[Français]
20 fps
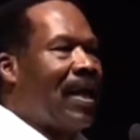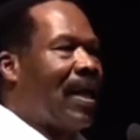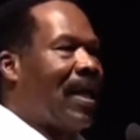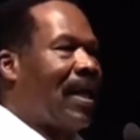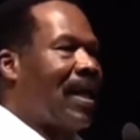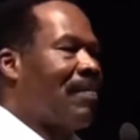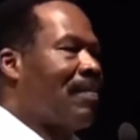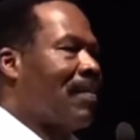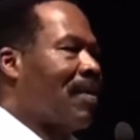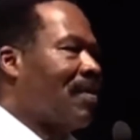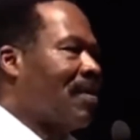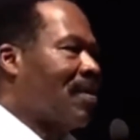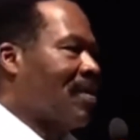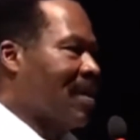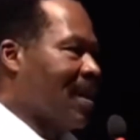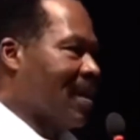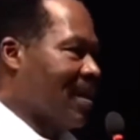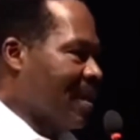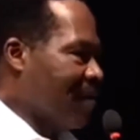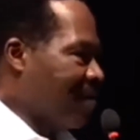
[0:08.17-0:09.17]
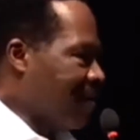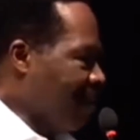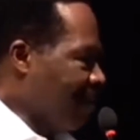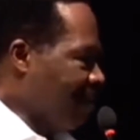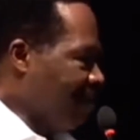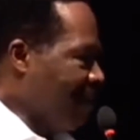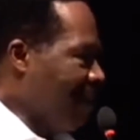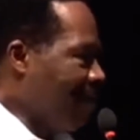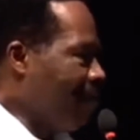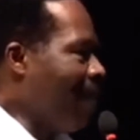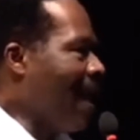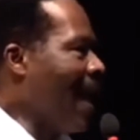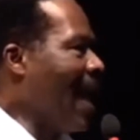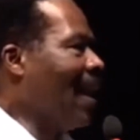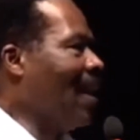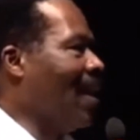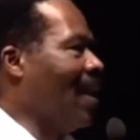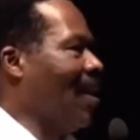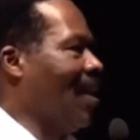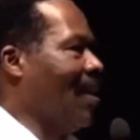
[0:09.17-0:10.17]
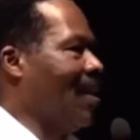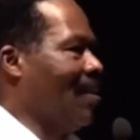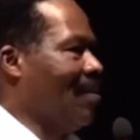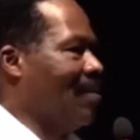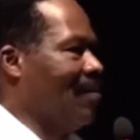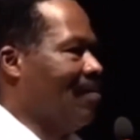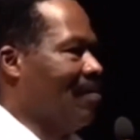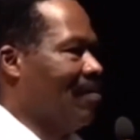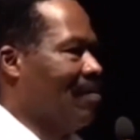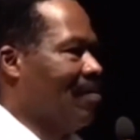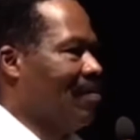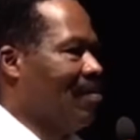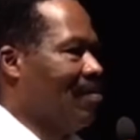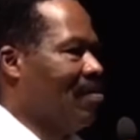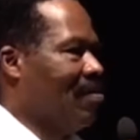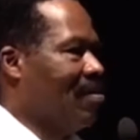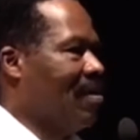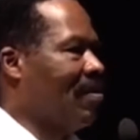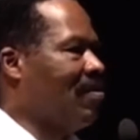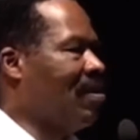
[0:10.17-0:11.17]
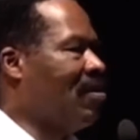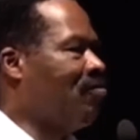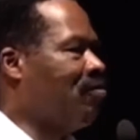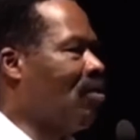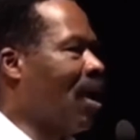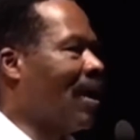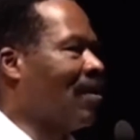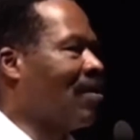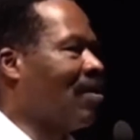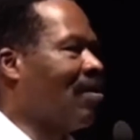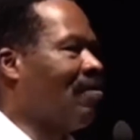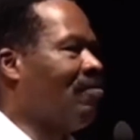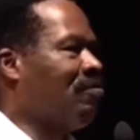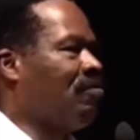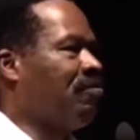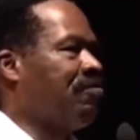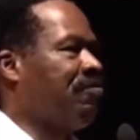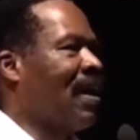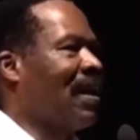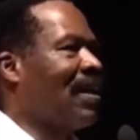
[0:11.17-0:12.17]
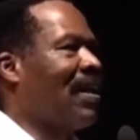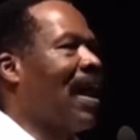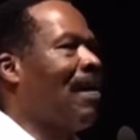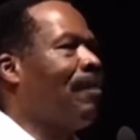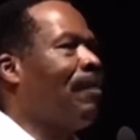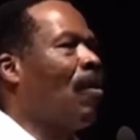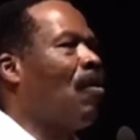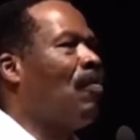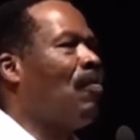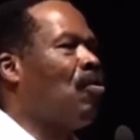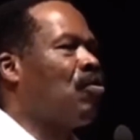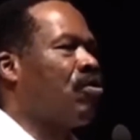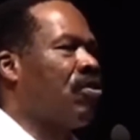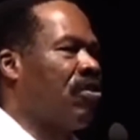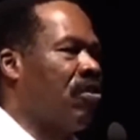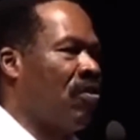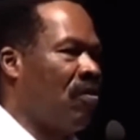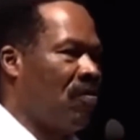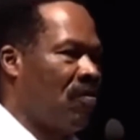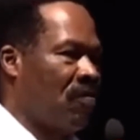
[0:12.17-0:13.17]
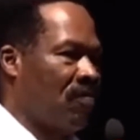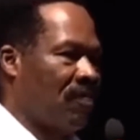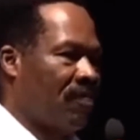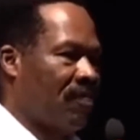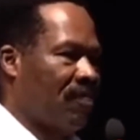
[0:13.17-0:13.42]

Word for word: Et ce qui te fait mal, c'est de voir que vous faites la promotion